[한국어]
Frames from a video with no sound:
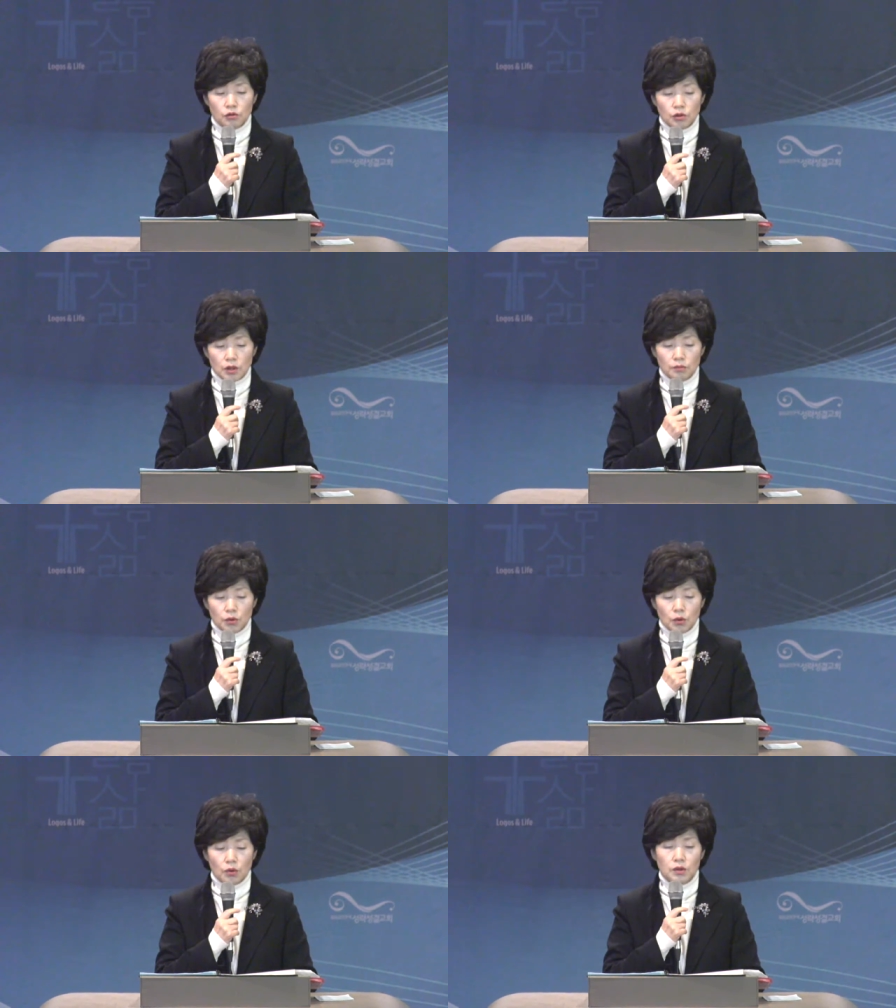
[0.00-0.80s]

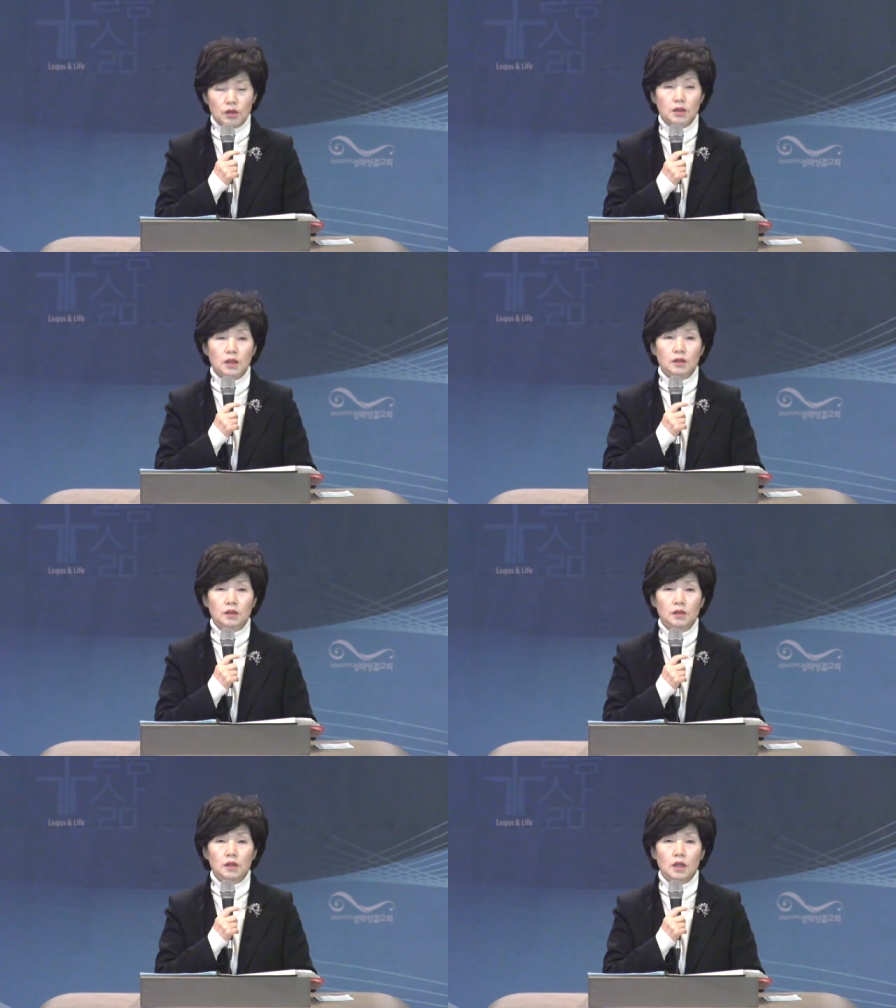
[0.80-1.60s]
주님도
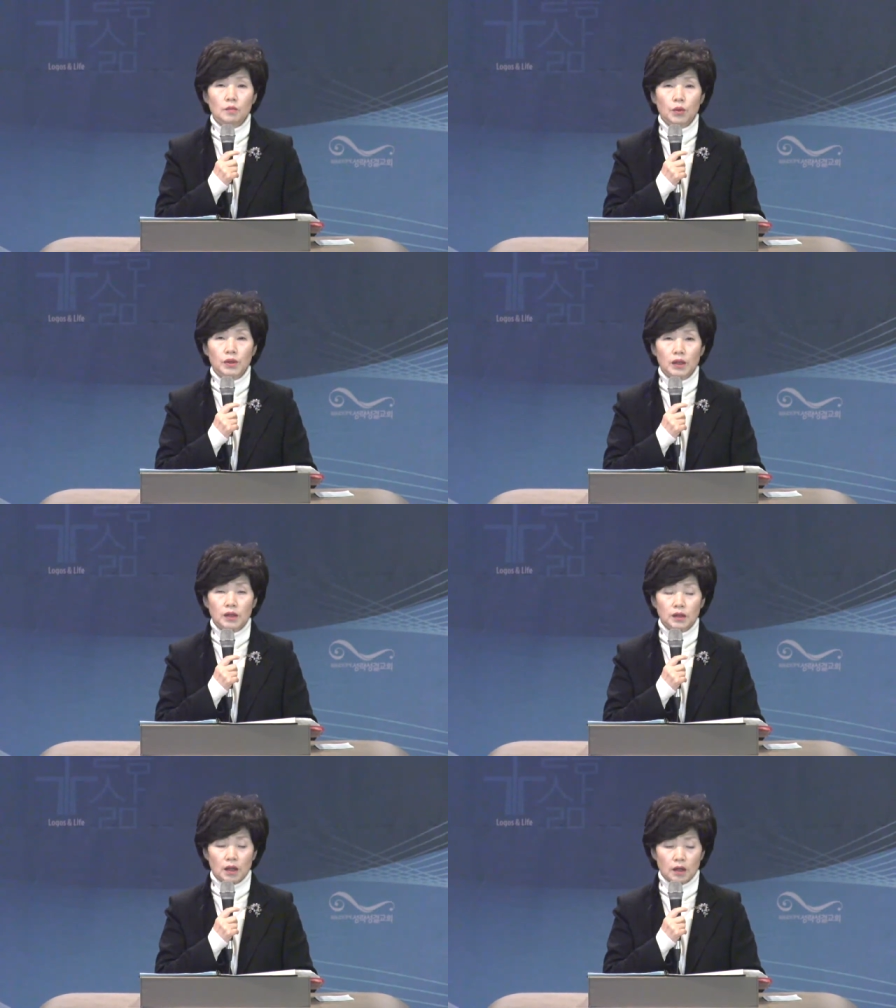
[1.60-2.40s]
제자들을
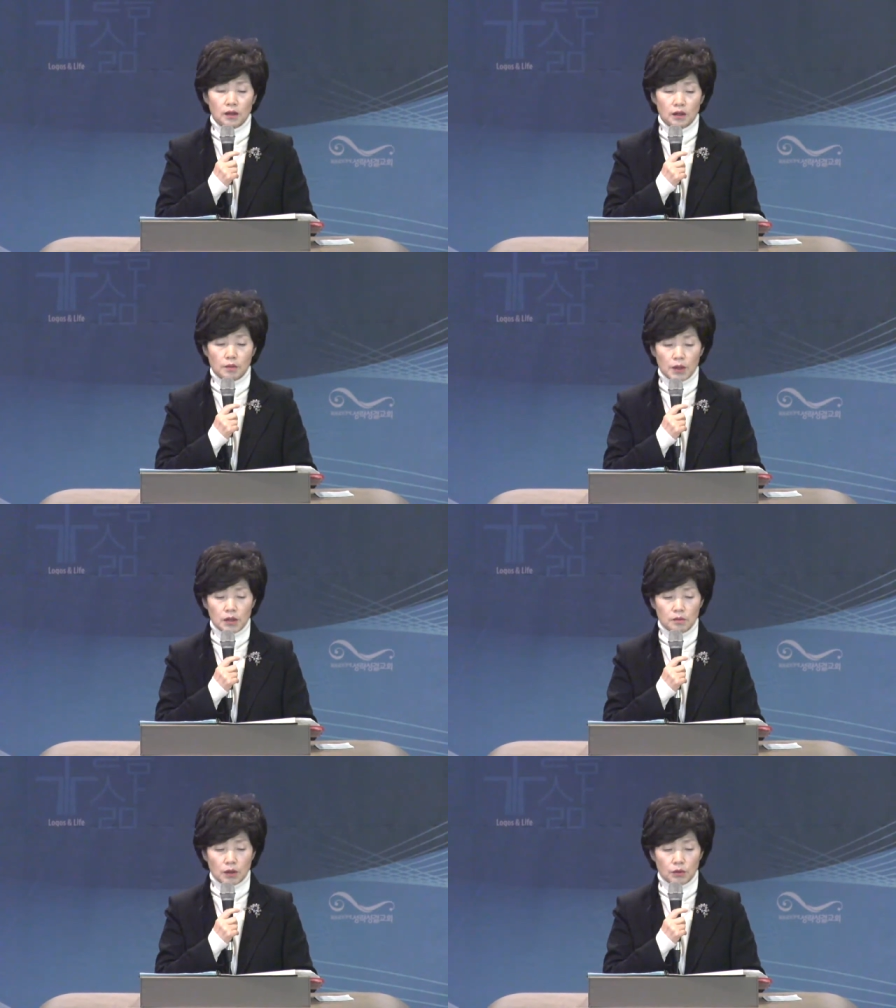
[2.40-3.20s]
보내겠다 이렇게
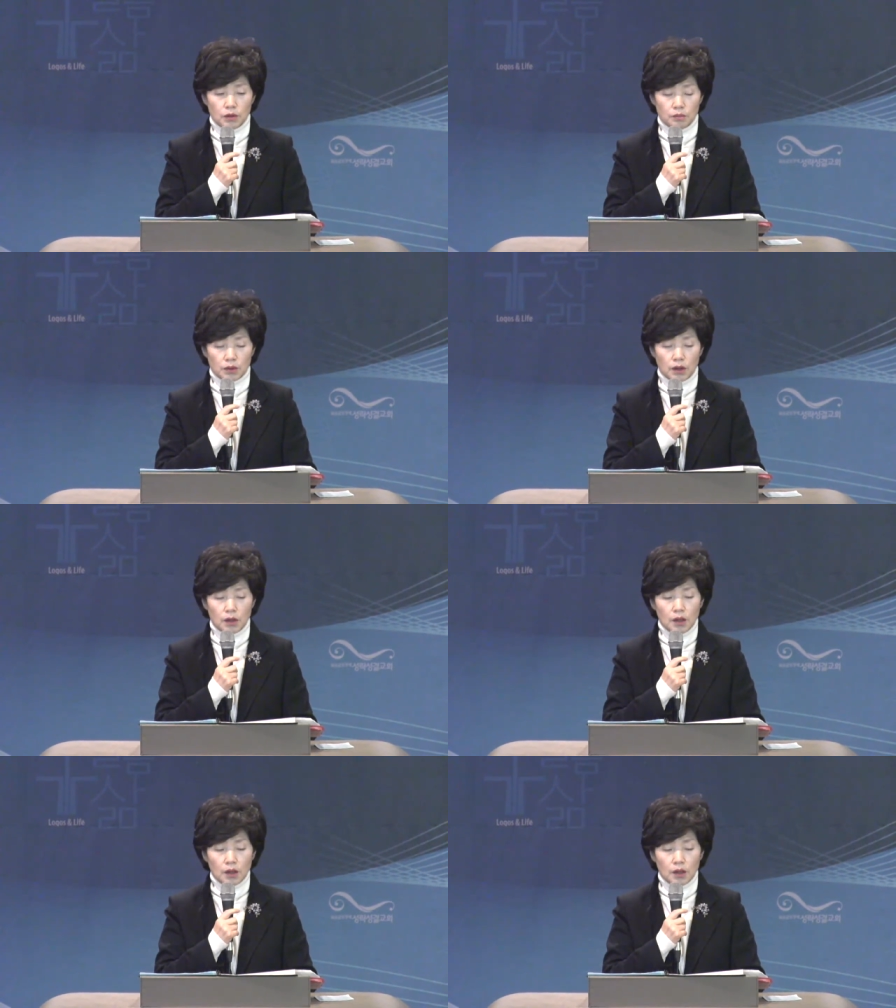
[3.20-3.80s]
말씀하고 있습니다.